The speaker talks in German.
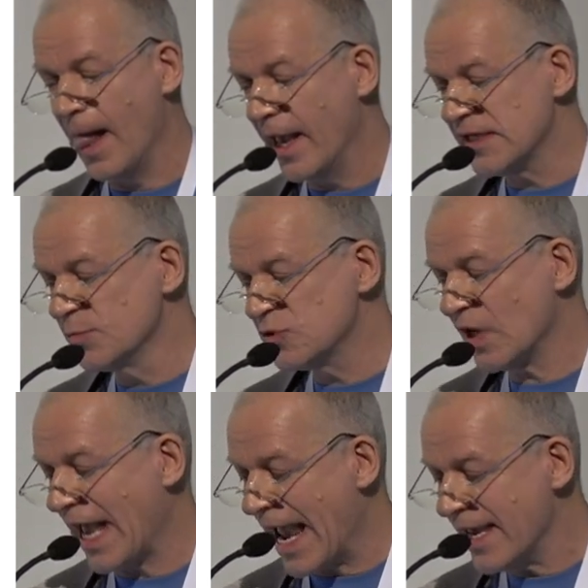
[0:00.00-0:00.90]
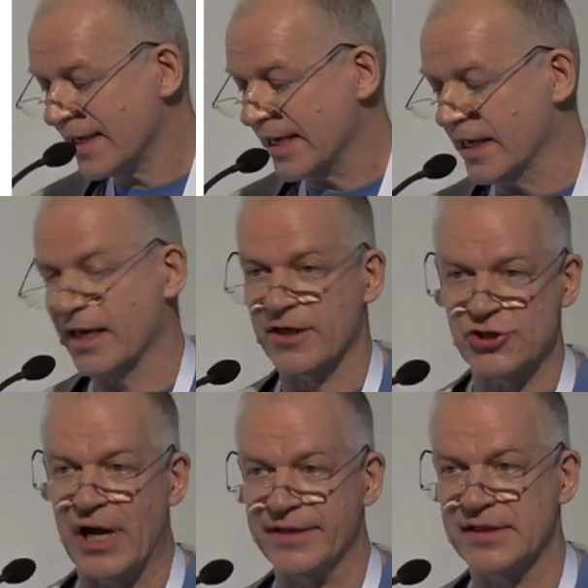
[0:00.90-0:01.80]
es muss auch eingängiger
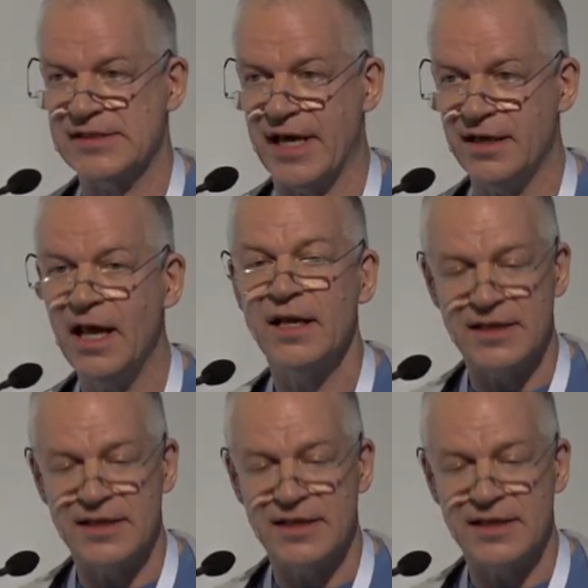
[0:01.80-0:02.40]
gestaltet sein.